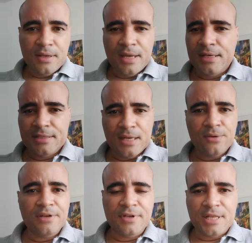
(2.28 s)

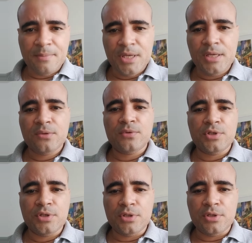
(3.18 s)
realizar um levantamento
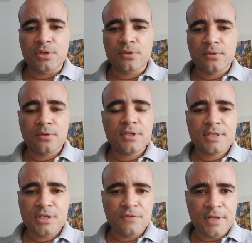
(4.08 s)
de, de, todas
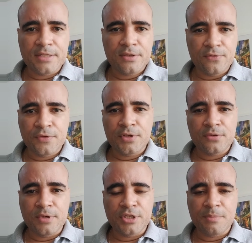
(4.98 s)
as atividades que eu
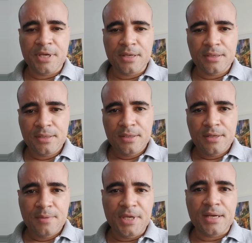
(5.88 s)
fiz durante a minha,
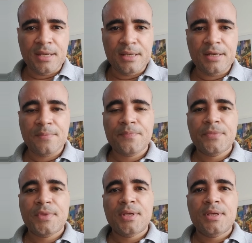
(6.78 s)
minha carreira.
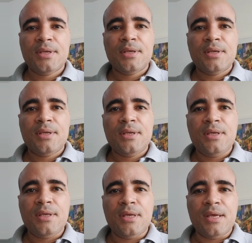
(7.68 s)

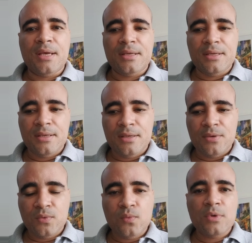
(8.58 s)
E é
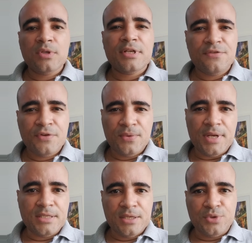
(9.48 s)
aí, uma das
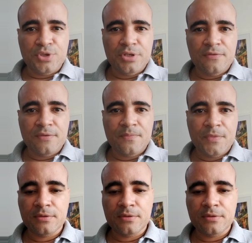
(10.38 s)
dificuldades que eu tive